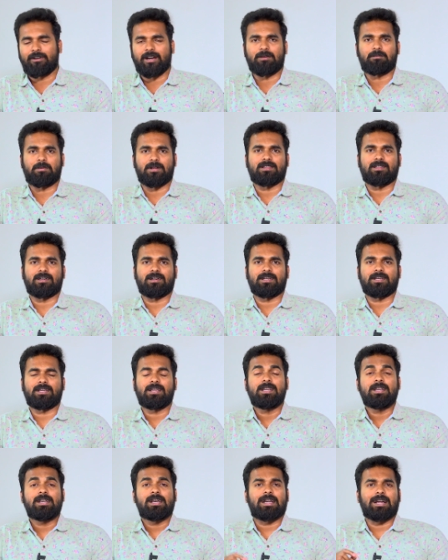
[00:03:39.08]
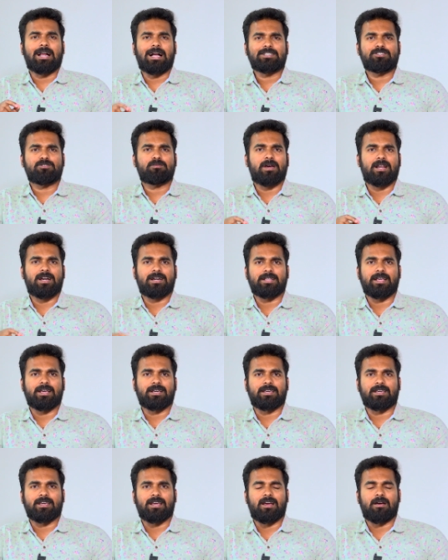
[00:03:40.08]
வேலை பார்த்தாரு ராஜீவ் மேனன்
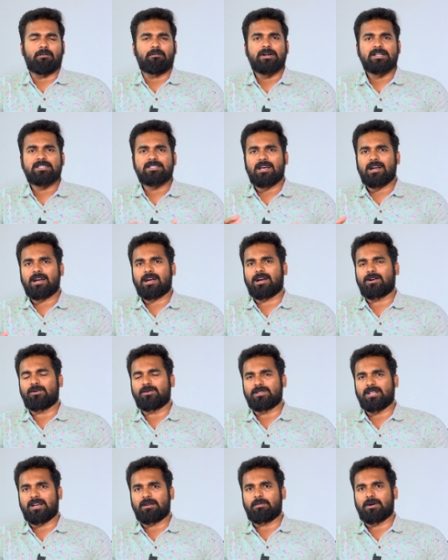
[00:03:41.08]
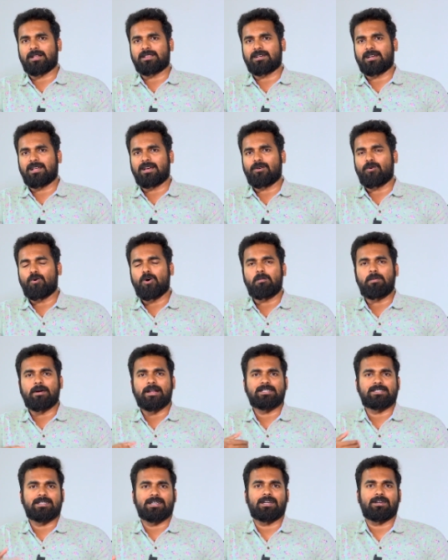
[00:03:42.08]
இயக்கிய மின்சார கனவு திரைப்படத்தில்
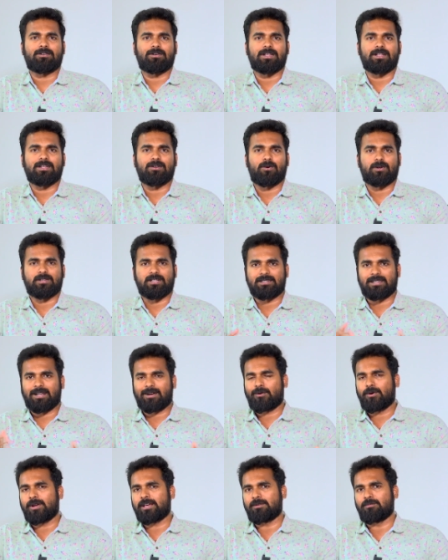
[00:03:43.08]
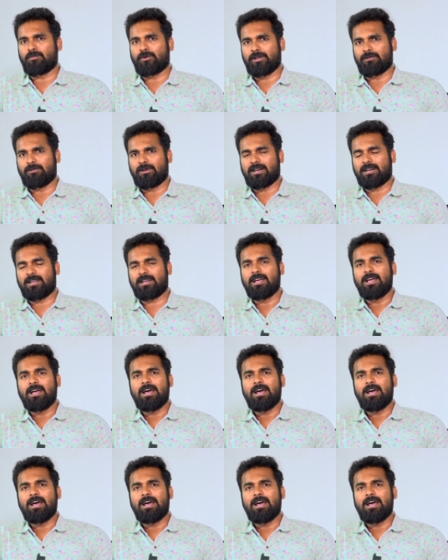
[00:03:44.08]
ஓப்பனிங் சீனில் வந்து ஒருத்தர் தற்கொலைக்கு முயல்வார்